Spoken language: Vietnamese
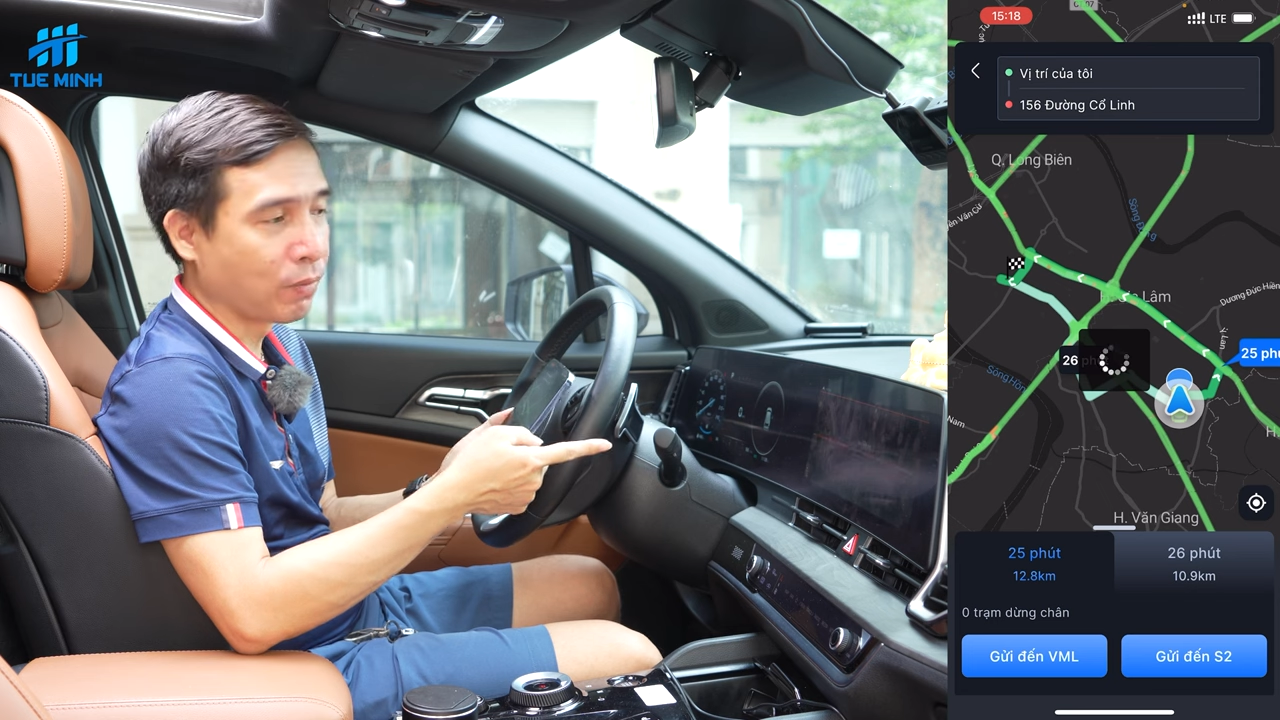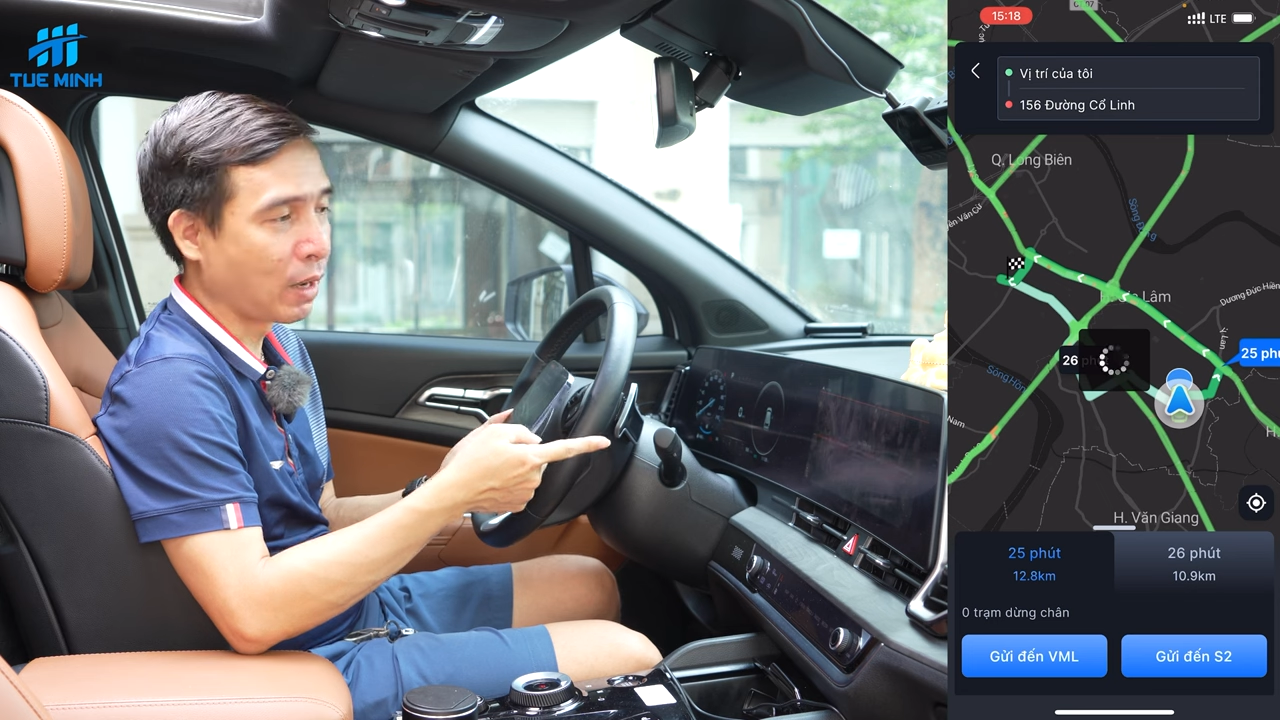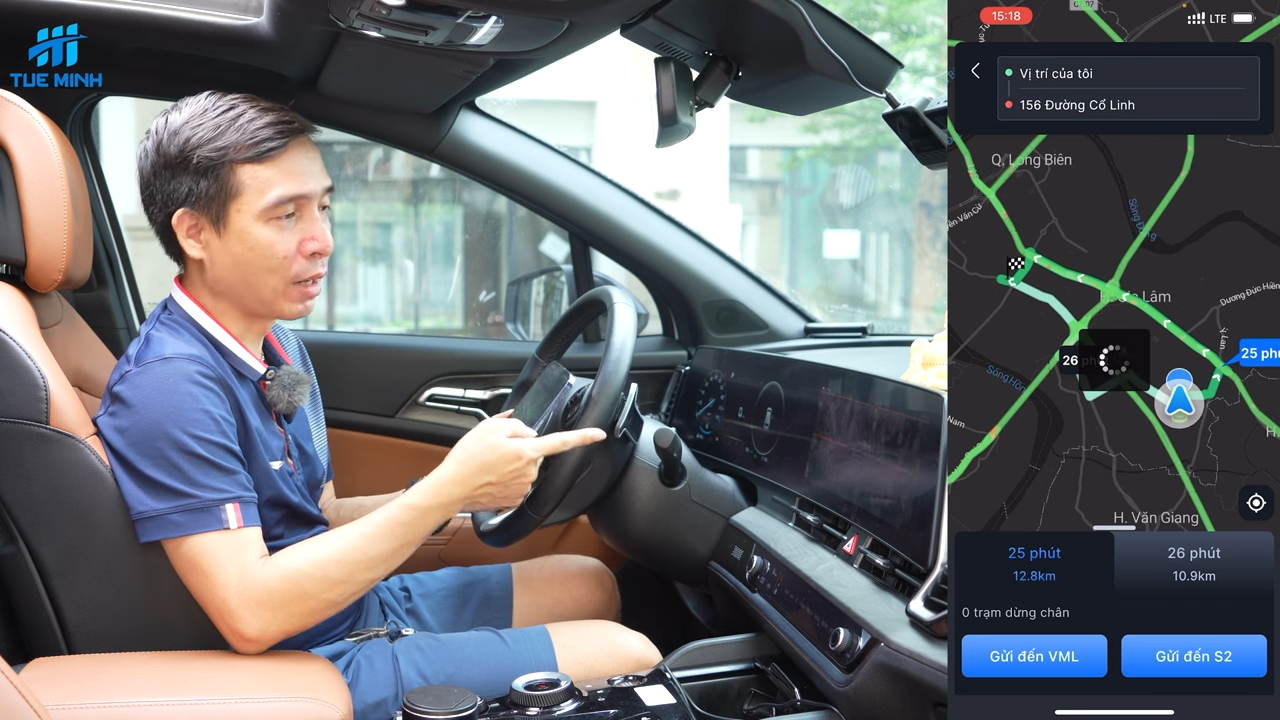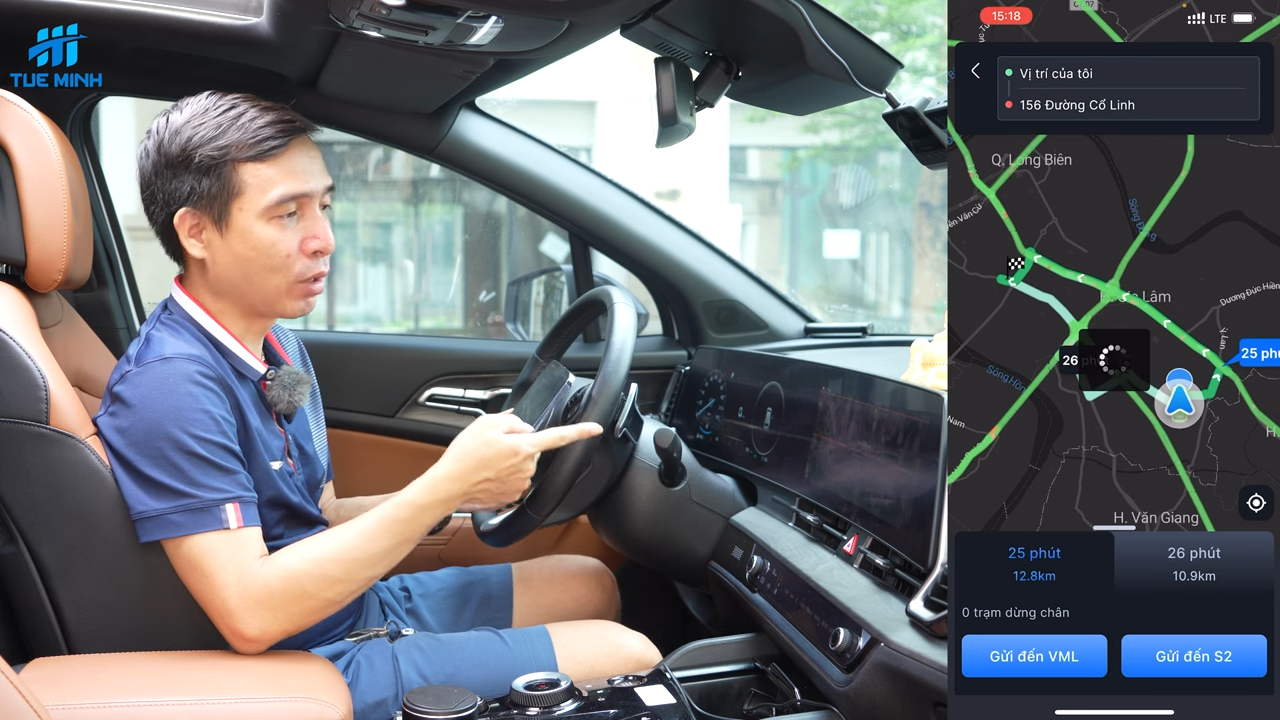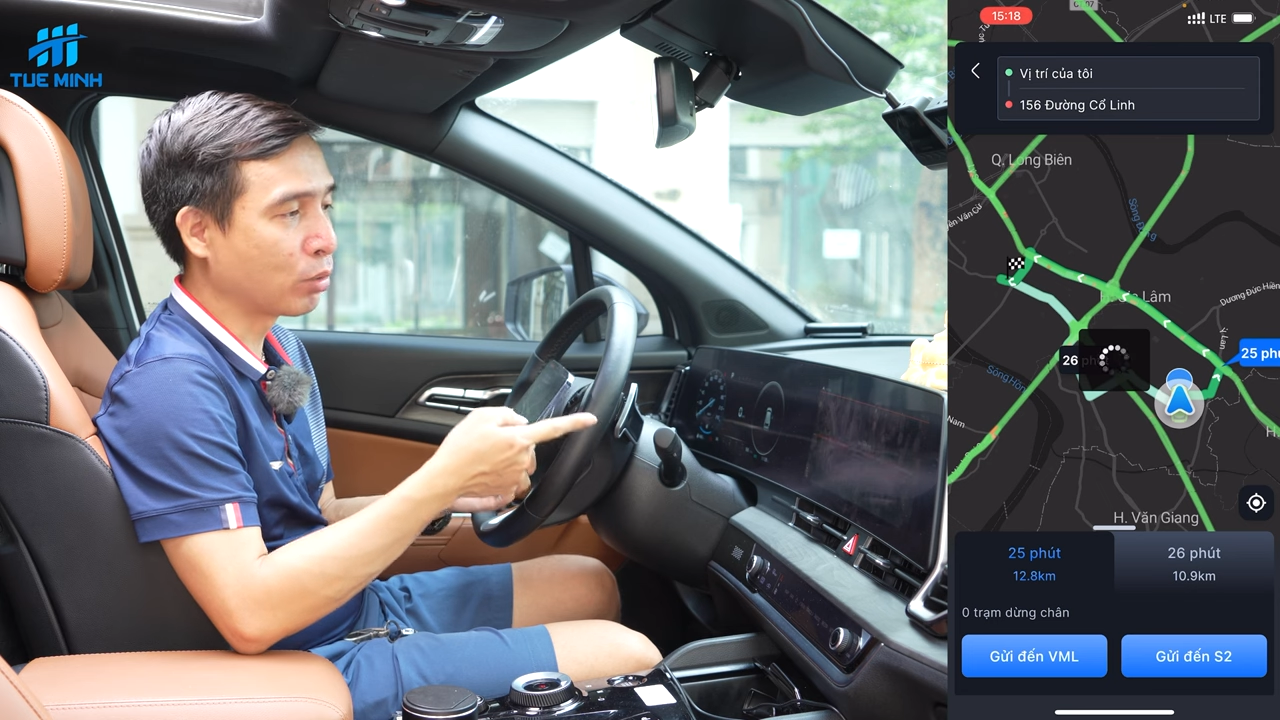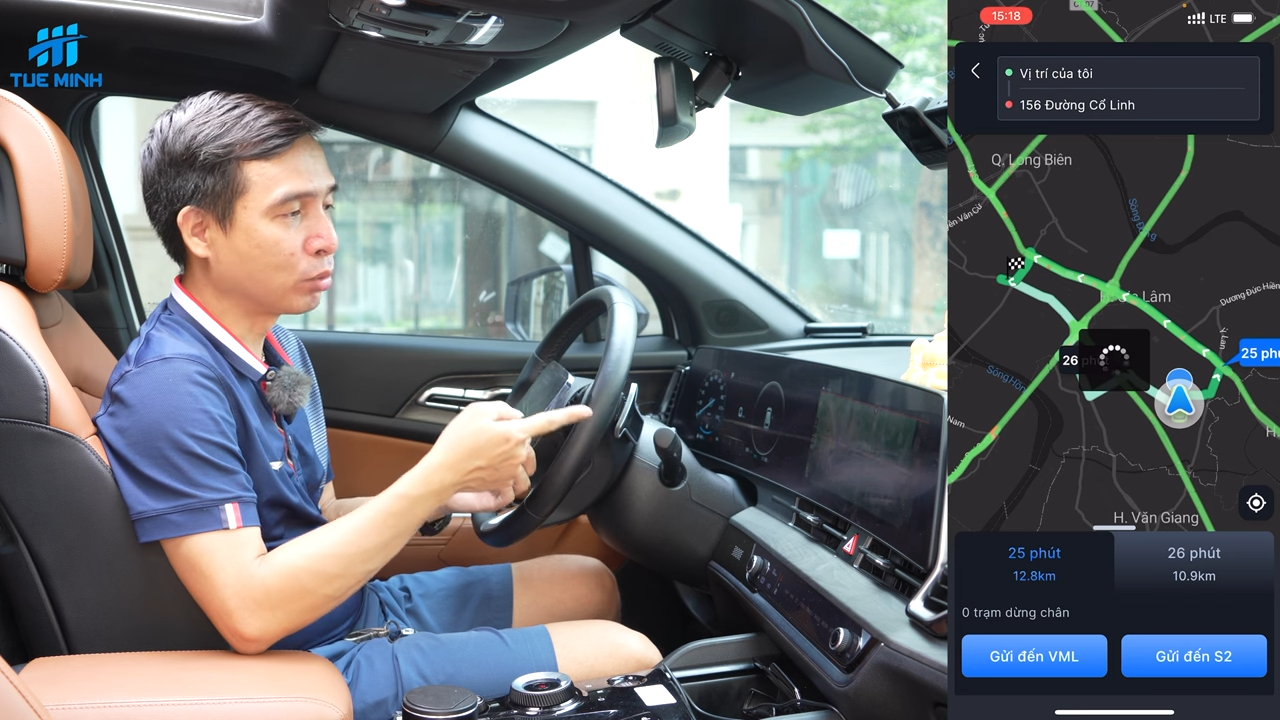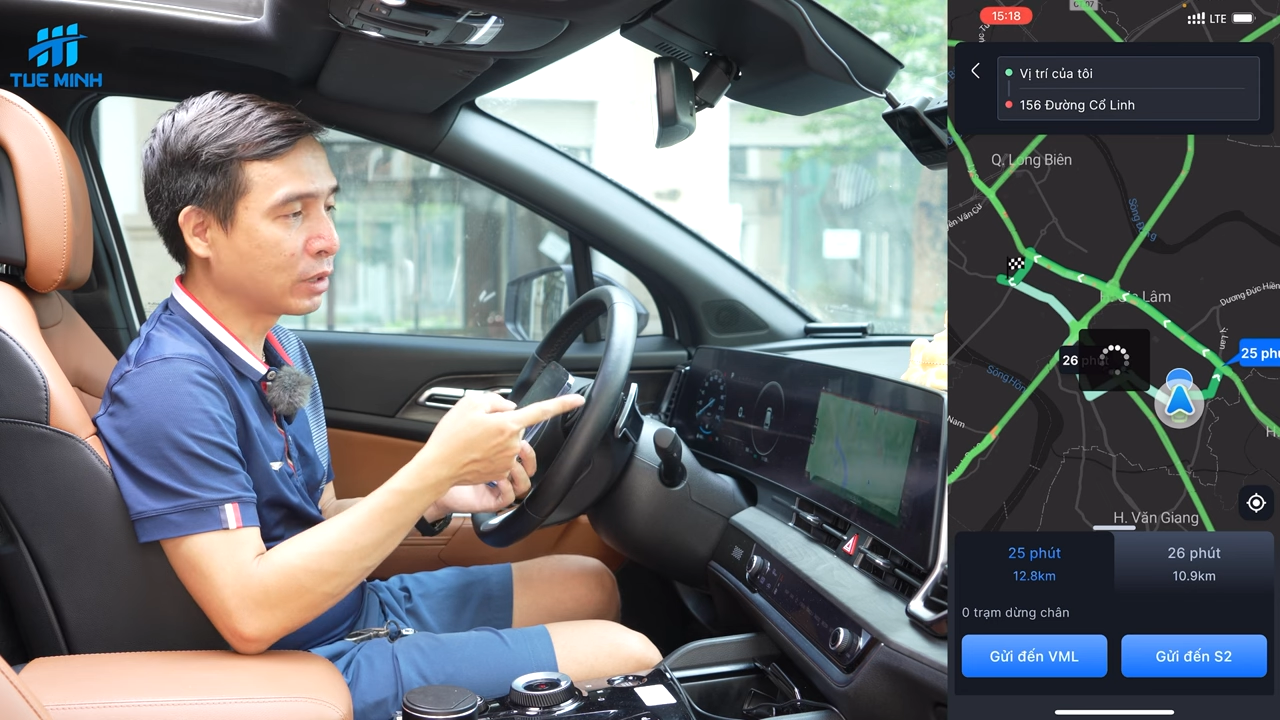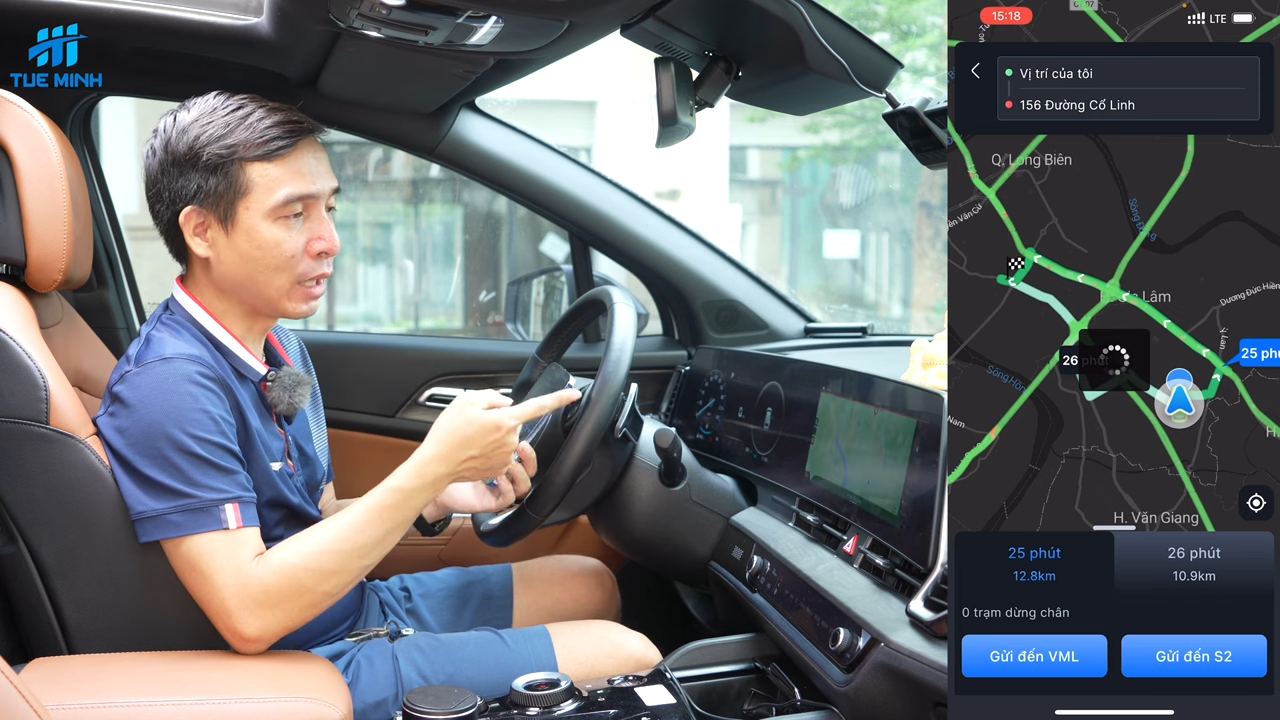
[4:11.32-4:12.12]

và nó cũng